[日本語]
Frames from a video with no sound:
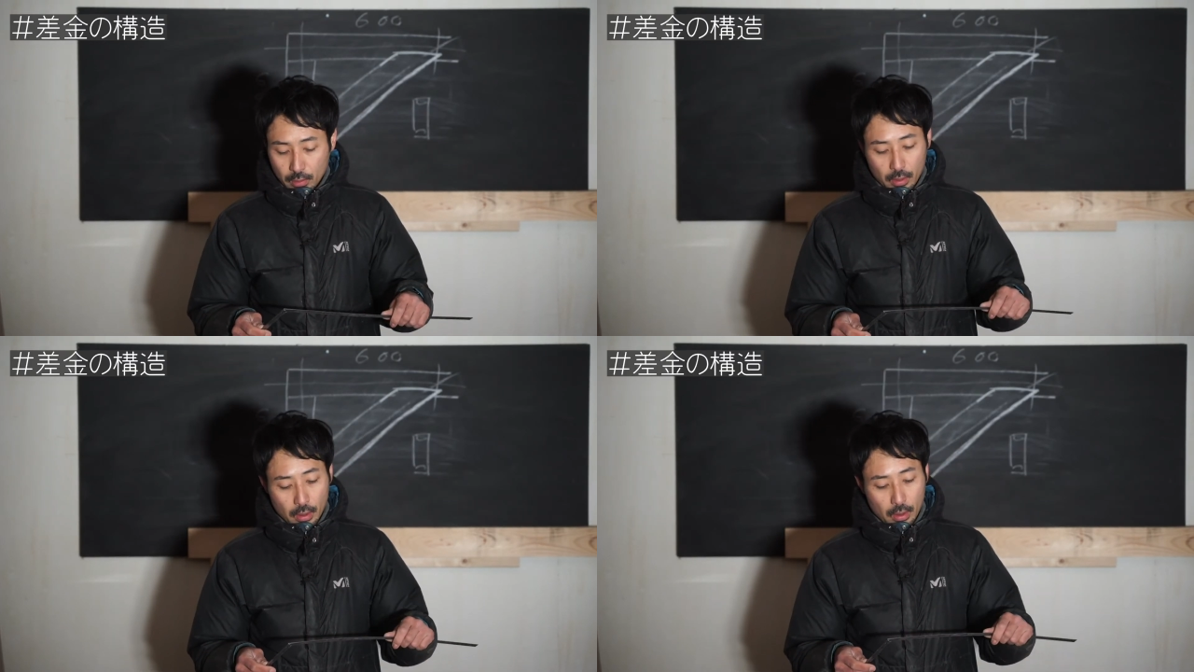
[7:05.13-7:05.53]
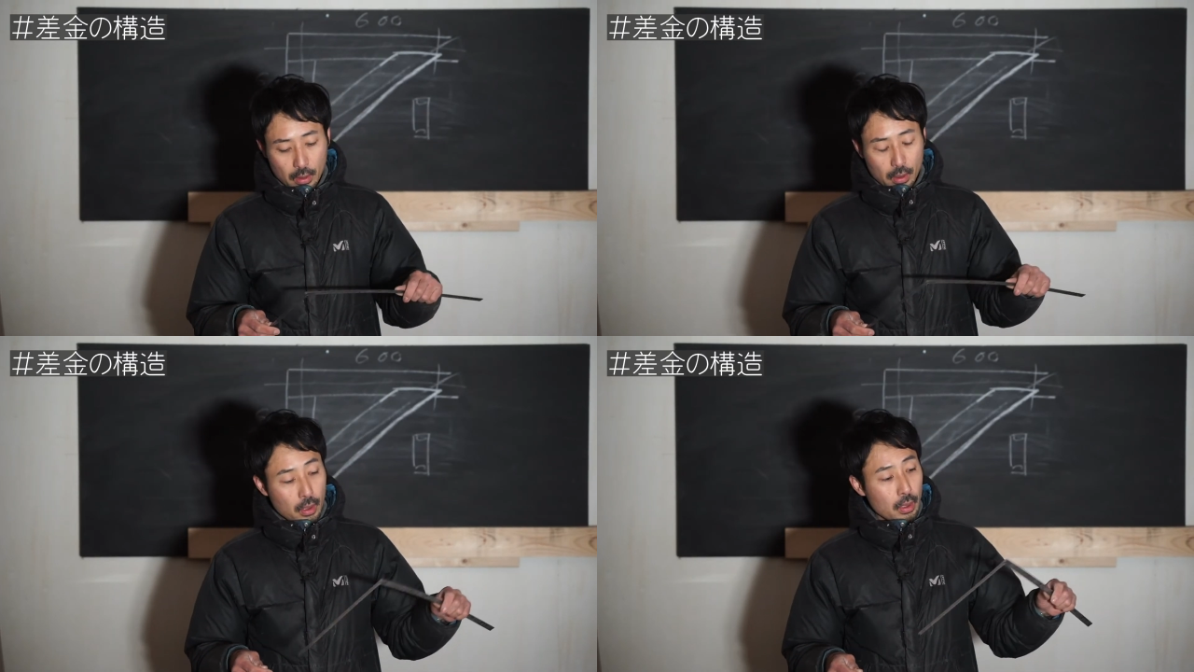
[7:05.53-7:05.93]
で、
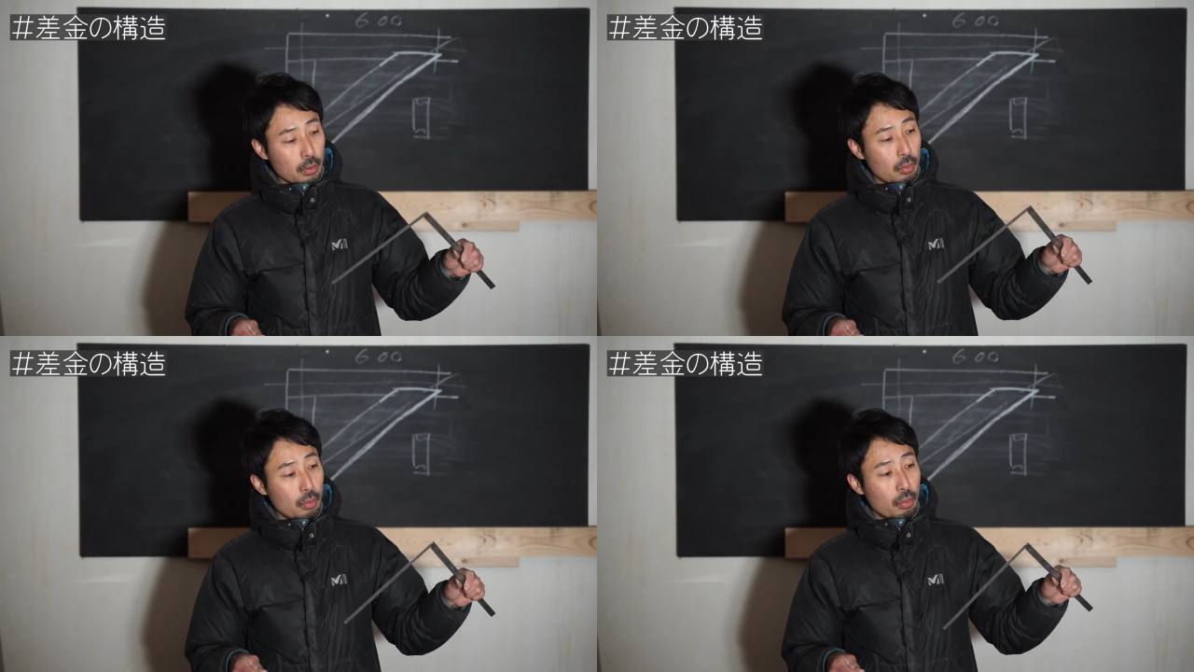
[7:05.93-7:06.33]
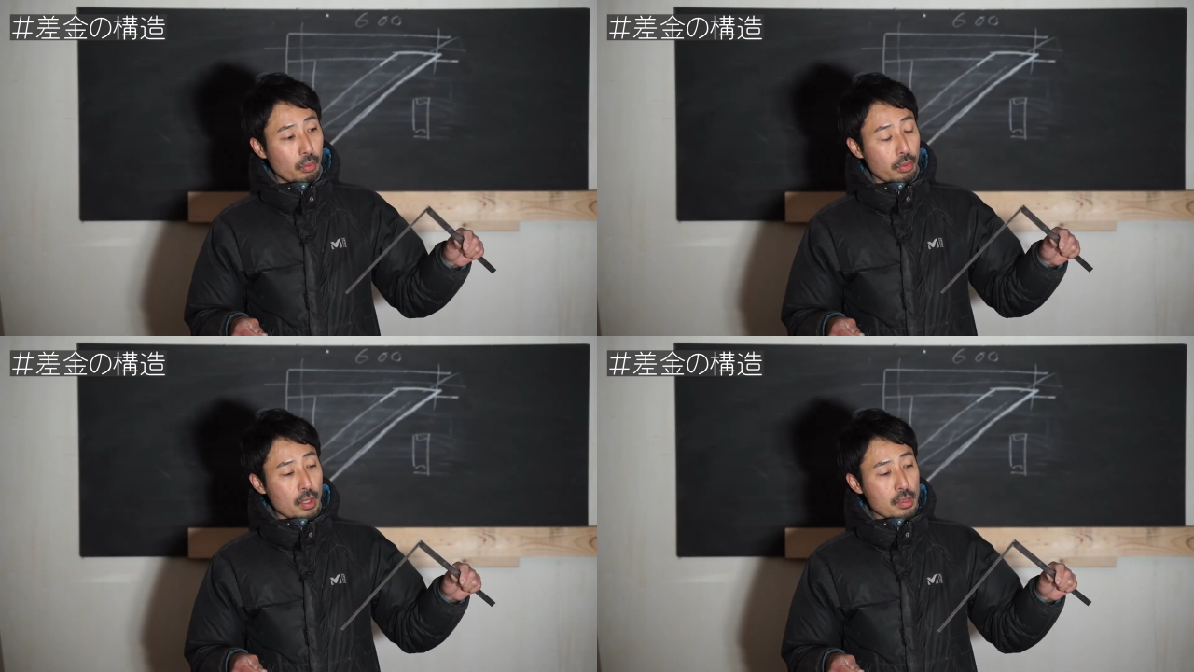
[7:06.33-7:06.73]
えー、
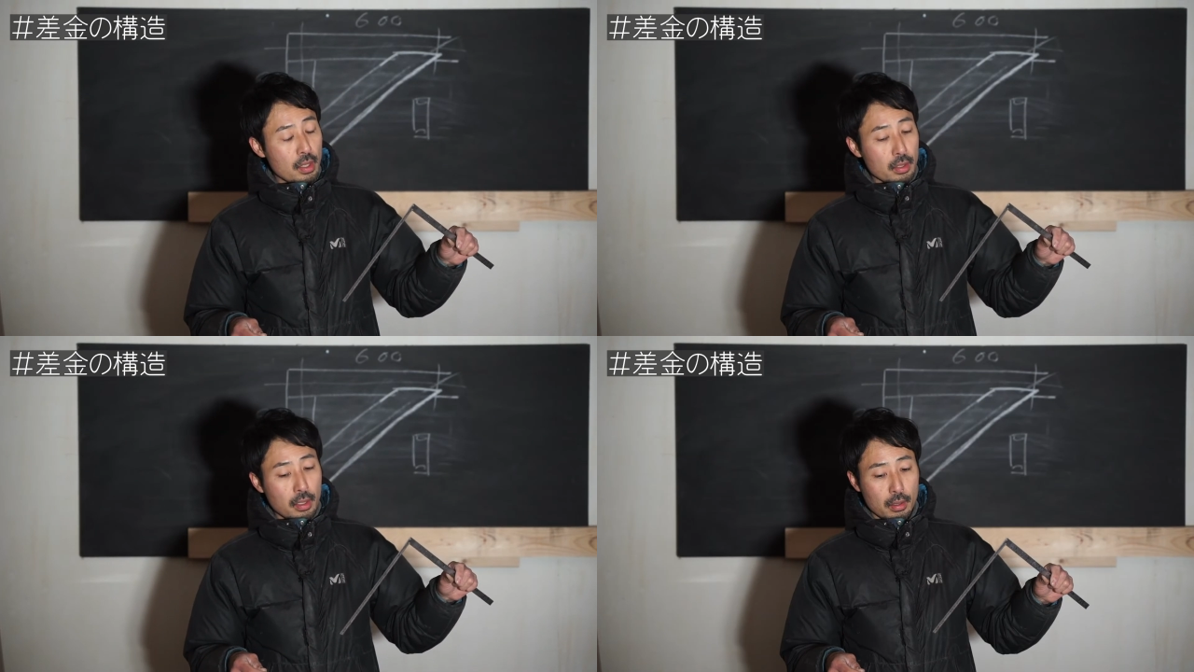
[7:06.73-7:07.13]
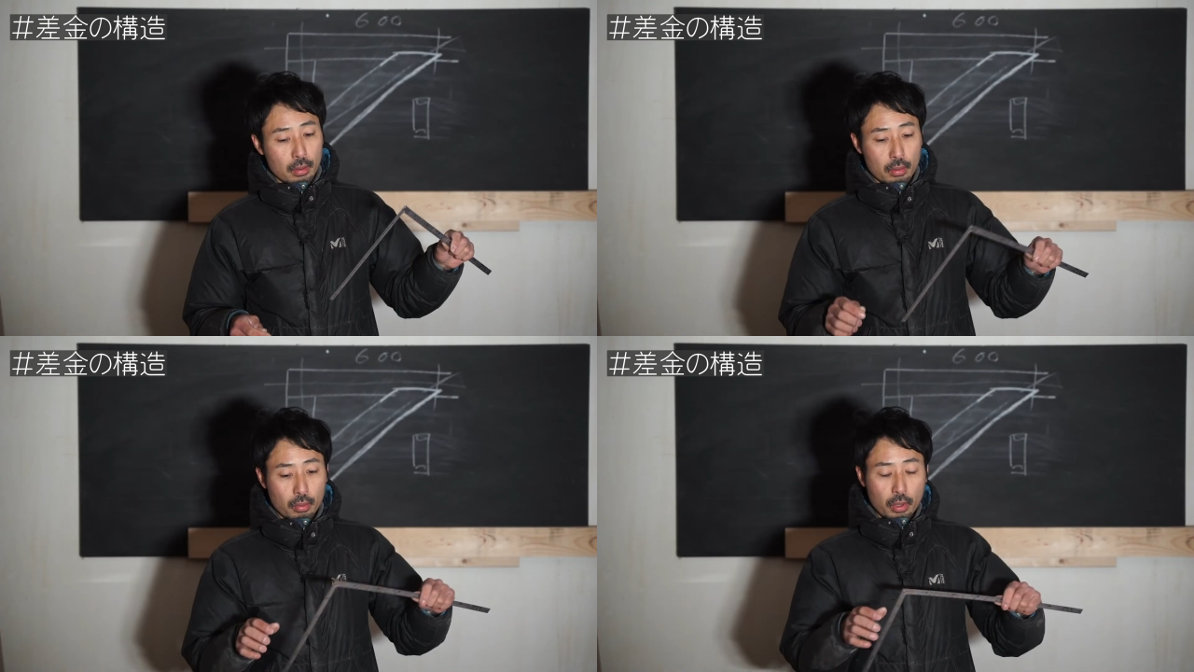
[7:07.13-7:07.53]
と差し金
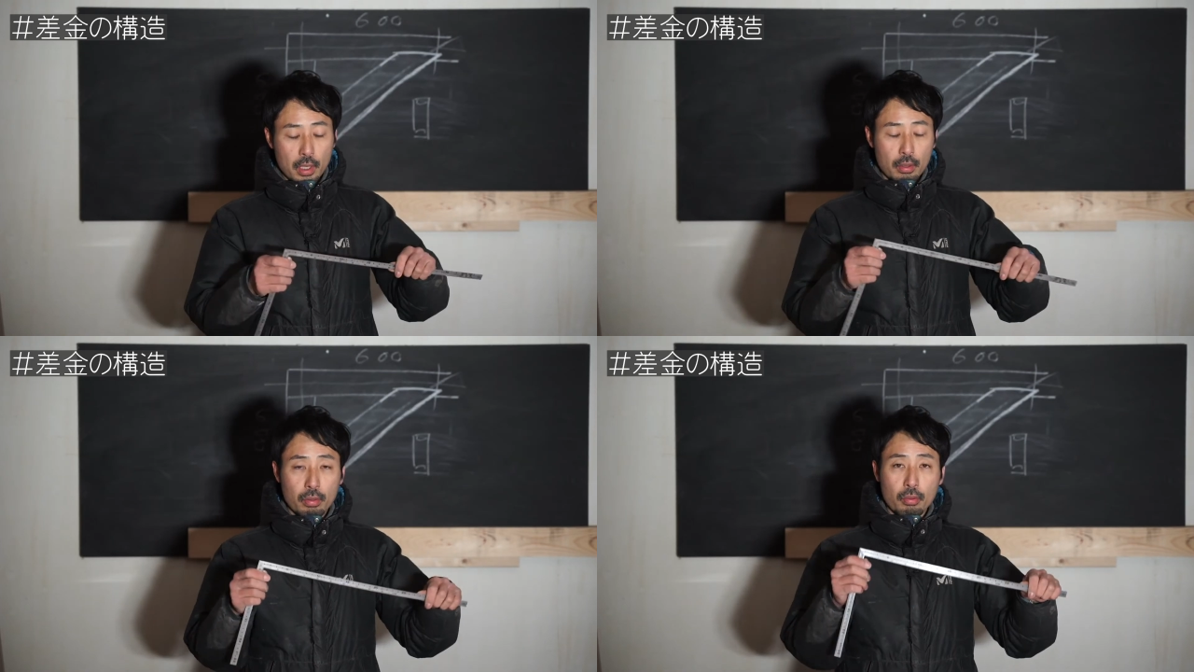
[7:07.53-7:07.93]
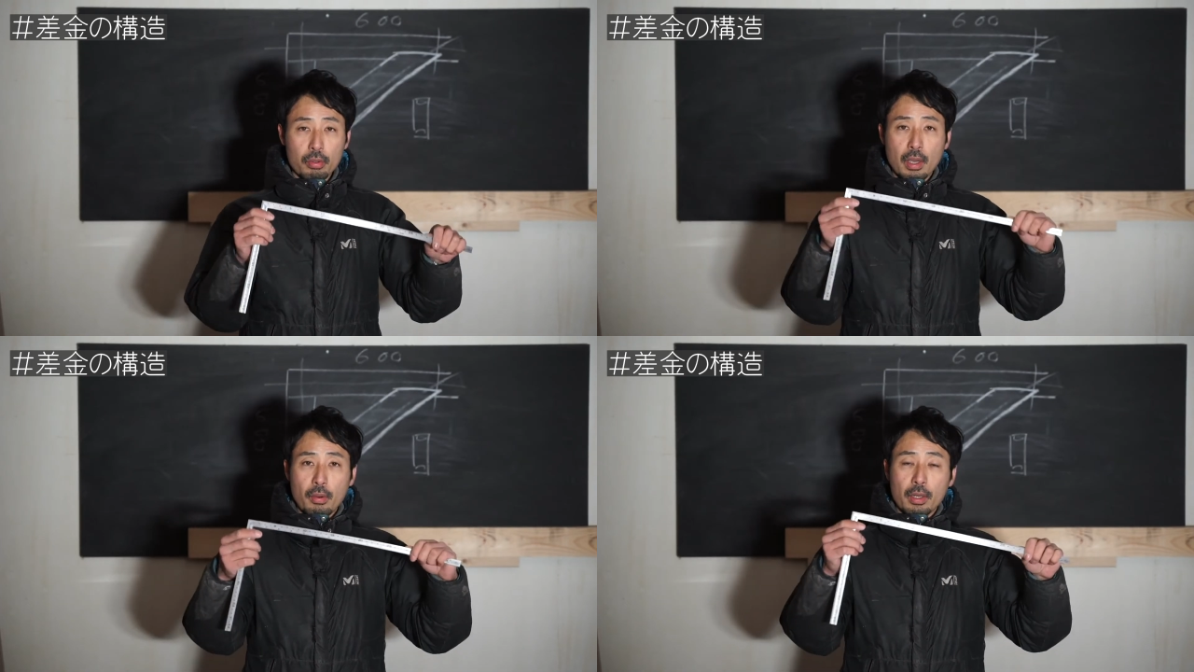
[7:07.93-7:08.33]
これす
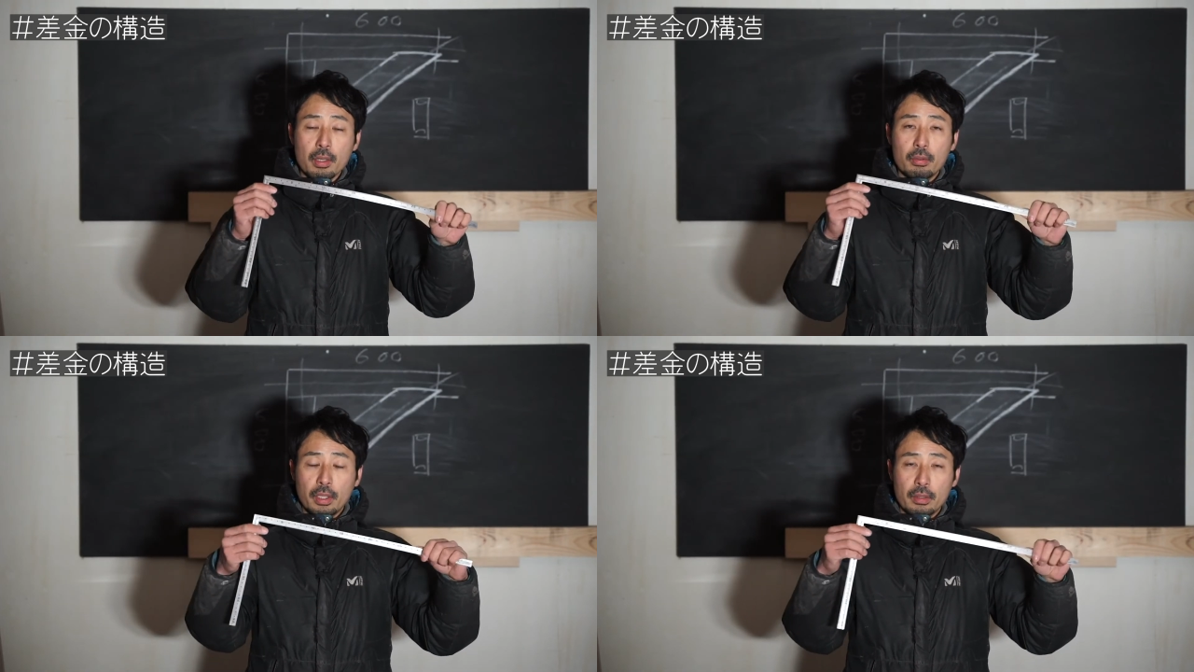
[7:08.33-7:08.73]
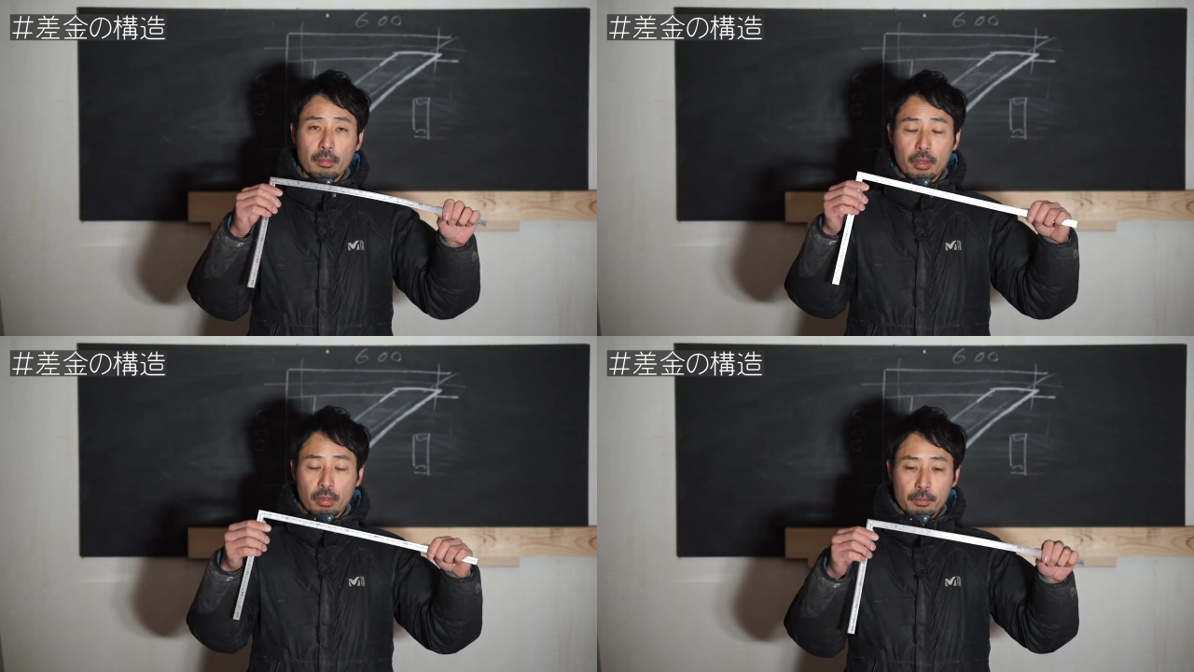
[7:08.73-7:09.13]
ごい柔らかくなっ
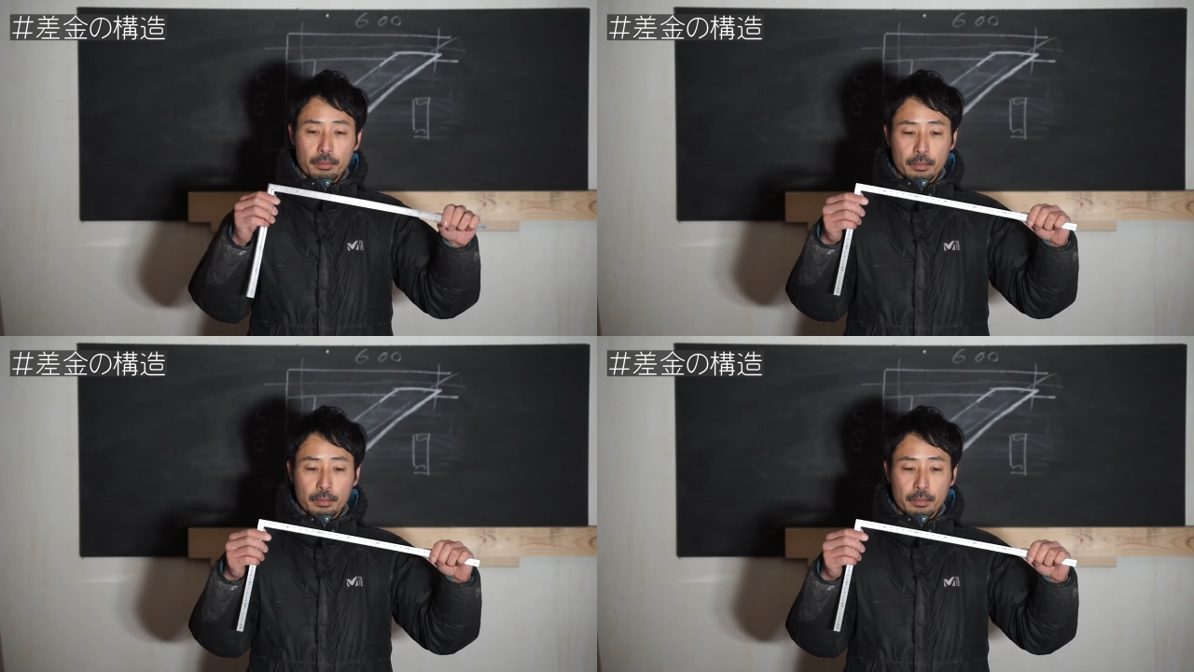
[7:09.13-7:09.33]
てます。